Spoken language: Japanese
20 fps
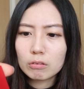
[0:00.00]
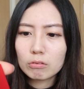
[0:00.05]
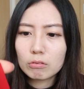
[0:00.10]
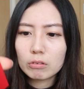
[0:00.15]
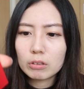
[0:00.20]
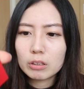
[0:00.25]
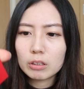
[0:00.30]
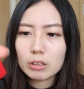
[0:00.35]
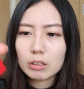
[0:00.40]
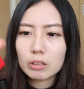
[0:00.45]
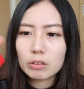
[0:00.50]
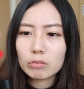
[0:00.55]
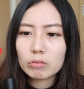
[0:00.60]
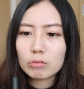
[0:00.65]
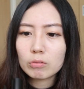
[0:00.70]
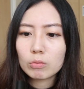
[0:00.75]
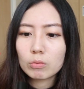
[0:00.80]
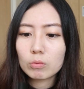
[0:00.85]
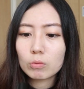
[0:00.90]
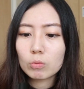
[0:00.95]
どうやって開ける
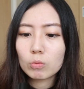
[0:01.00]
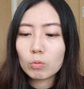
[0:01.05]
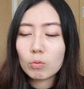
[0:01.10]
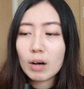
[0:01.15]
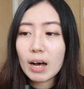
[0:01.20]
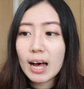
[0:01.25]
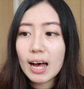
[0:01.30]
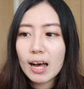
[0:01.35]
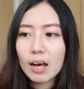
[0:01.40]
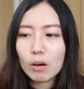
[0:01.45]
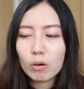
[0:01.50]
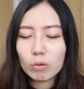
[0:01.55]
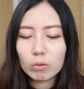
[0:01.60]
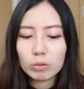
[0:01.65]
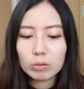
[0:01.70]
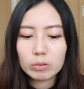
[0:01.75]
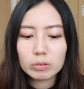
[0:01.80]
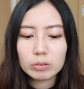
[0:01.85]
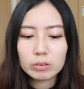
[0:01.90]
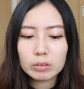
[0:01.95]
の？わー
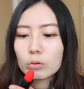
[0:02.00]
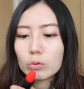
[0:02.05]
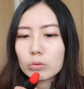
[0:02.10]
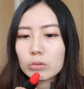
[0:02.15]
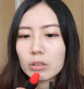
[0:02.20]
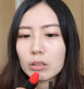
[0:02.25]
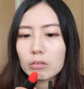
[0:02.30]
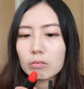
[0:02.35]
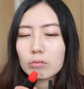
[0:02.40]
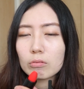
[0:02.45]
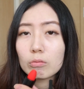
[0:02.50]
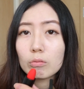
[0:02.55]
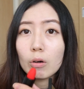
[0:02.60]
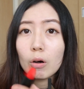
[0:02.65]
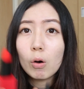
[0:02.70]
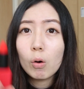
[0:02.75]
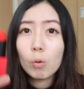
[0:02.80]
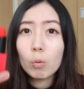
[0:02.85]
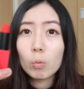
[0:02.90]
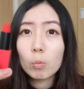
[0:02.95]
お、どんなの？
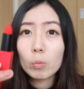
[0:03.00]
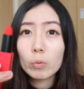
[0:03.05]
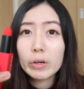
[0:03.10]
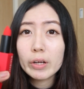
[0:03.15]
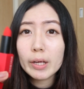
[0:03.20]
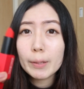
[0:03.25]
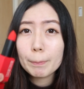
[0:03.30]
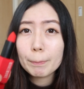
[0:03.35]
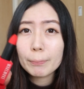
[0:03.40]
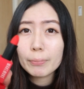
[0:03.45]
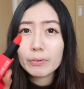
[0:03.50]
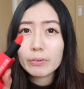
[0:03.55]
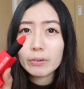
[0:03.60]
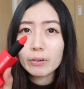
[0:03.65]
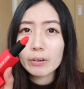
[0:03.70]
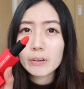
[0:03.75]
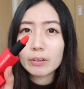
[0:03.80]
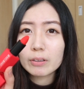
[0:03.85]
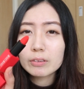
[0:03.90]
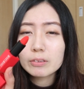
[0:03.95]
お、リップ
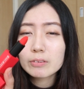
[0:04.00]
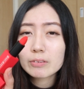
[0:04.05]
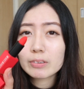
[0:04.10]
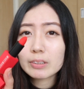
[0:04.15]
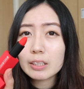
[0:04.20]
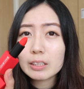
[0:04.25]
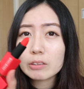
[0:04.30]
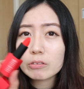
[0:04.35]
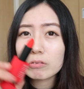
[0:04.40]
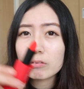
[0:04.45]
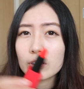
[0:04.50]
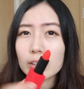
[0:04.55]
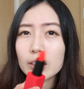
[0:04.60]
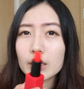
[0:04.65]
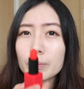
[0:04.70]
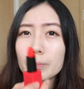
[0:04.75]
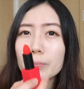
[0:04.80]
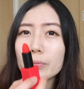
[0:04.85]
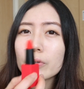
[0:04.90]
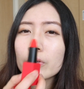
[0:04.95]
塗りやすそうな
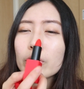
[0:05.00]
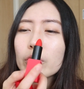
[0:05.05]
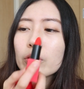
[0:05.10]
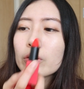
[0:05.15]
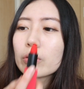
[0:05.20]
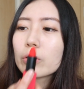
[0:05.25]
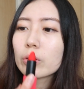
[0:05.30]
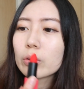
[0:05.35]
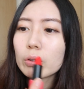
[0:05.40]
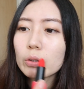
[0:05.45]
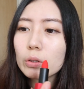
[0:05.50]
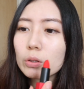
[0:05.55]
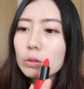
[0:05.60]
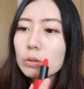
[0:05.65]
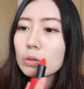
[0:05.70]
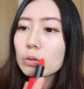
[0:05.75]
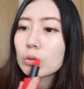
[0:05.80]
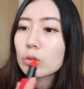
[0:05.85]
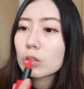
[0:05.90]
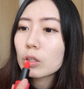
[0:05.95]
リップ
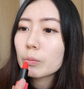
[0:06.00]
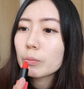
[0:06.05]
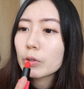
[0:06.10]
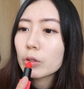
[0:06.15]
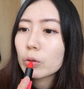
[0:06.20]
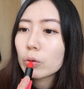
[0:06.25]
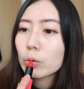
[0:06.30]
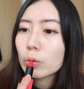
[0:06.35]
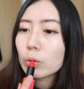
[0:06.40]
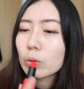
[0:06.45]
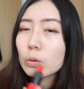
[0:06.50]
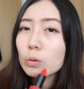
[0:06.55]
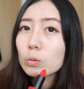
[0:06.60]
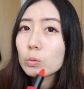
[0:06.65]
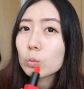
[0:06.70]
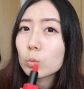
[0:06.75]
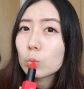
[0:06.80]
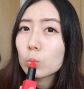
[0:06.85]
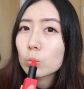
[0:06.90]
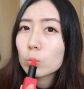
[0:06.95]
塗ってみよう。
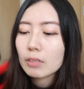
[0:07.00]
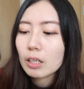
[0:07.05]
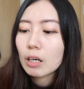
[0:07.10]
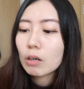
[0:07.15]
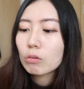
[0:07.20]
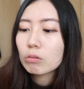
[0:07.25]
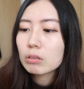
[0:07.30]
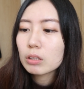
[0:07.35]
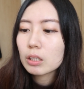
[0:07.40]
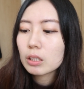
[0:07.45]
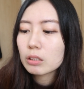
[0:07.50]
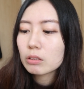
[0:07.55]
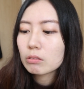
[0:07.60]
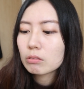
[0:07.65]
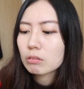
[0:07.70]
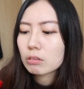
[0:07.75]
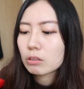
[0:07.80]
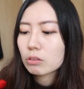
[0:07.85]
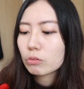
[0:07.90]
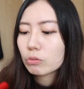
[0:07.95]
香りがす
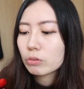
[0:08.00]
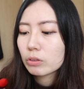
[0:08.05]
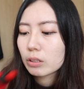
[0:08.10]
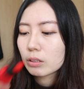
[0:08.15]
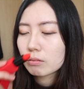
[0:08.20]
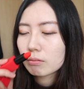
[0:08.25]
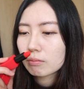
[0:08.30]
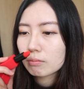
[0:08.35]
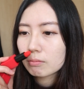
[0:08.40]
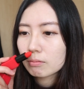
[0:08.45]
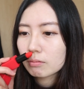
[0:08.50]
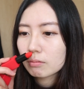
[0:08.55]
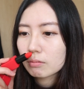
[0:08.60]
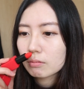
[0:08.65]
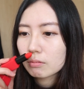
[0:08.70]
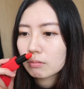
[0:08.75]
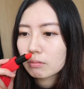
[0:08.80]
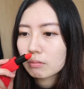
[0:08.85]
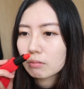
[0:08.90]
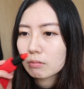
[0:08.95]
る。すごい
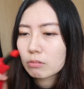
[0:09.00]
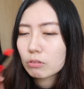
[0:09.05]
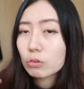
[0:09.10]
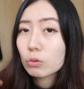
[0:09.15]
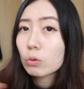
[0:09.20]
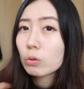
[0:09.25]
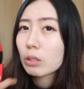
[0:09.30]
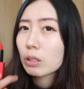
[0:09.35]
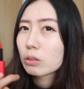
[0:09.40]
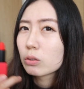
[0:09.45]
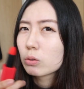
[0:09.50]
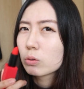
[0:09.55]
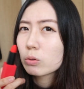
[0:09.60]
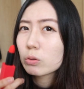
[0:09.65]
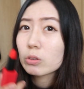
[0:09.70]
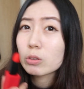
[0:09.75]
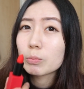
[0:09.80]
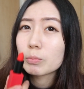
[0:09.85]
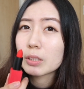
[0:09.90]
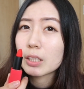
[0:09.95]

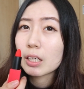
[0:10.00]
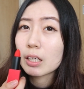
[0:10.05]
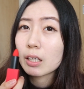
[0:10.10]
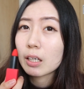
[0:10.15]
フローラルローズみたいな